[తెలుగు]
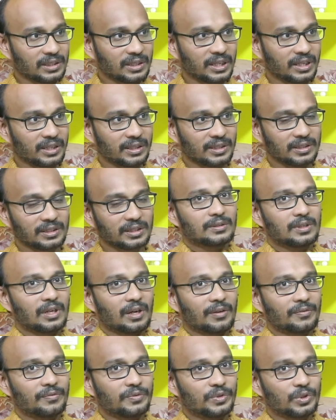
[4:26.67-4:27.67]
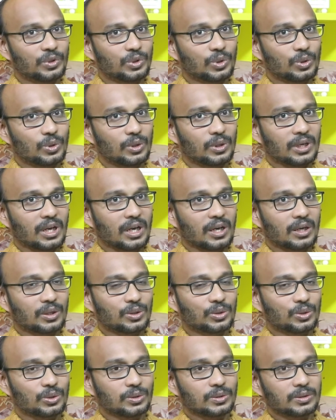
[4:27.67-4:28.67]
గ్రేట్ అది లవ్ యూ టూలో
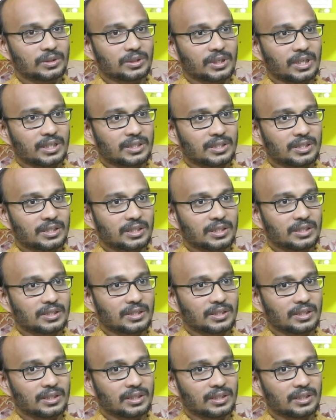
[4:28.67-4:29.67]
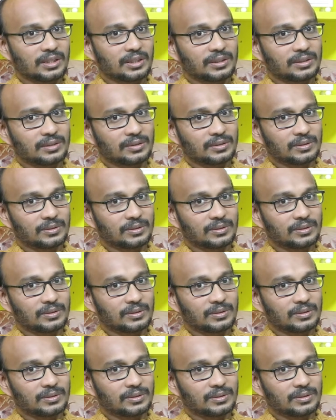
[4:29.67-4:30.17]
నాకు నచ్చిన సీను